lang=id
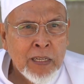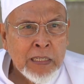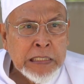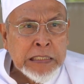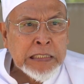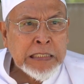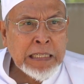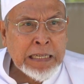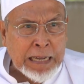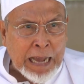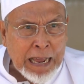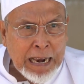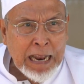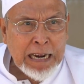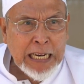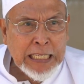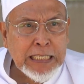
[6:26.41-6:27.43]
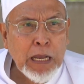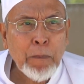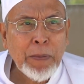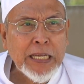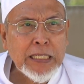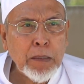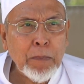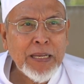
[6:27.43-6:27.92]
sekarang dan sampai
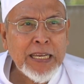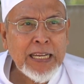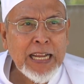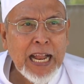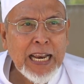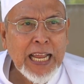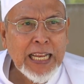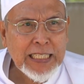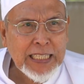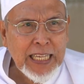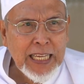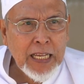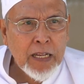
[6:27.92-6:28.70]
kita meninggal nanti